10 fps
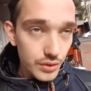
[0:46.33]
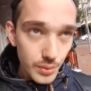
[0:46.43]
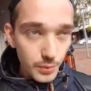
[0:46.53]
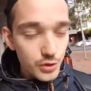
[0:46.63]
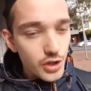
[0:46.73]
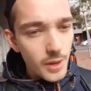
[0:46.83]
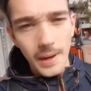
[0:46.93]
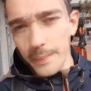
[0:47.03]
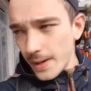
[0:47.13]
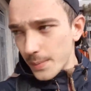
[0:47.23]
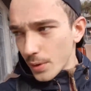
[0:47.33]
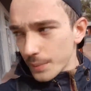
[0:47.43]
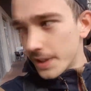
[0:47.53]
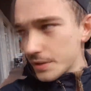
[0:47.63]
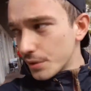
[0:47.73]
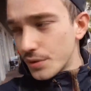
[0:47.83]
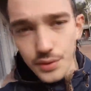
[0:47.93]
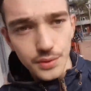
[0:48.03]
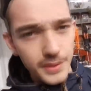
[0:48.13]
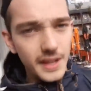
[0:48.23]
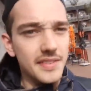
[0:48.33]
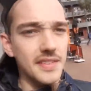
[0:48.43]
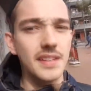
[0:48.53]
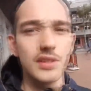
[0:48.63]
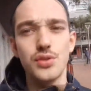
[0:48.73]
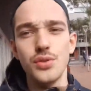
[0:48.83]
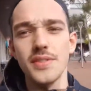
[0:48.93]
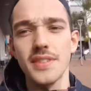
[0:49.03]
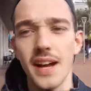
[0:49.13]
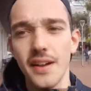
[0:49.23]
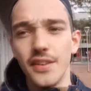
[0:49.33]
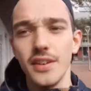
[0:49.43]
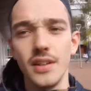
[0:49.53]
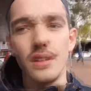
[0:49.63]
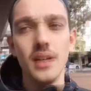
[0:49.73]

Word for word: De mon job à Melbourne, peut-être que tu te souviens, c'était juste avant.